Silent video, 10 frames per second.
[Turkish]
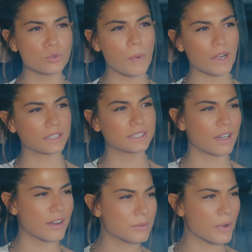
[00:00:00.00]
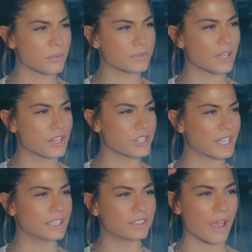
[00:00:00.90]
süper kadın kahramanımız Ayça
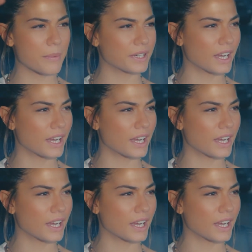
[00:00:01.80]
gelir ve hemen